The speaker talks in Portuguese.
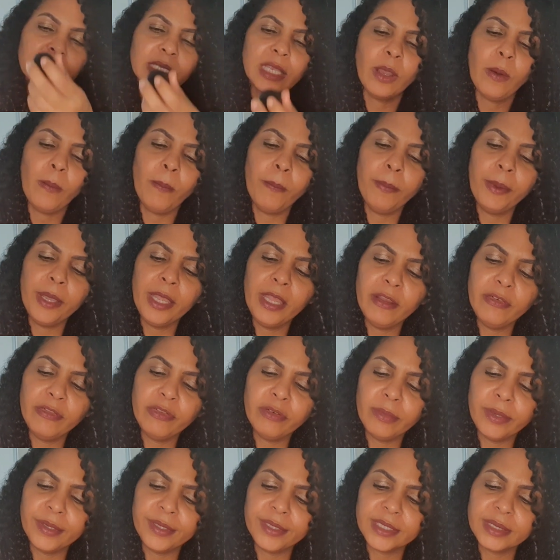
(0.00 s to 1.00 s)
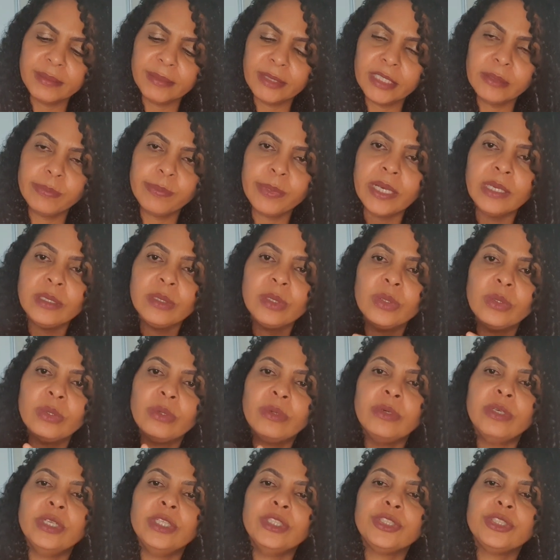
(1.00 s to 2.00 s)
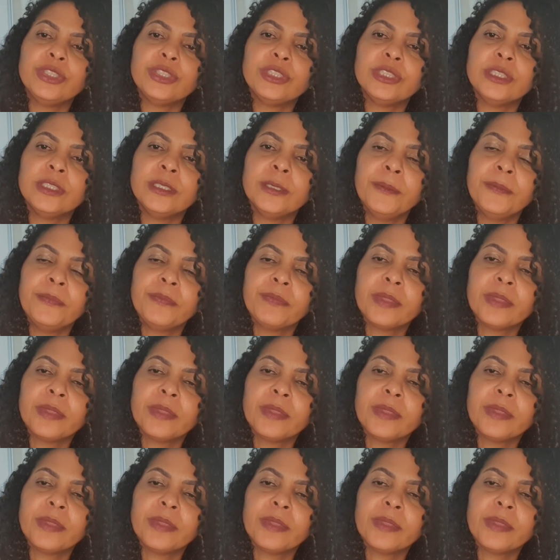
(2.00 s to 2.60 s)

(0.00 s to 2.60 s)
Esse aqui é um perfumão, assim, mais pra noite,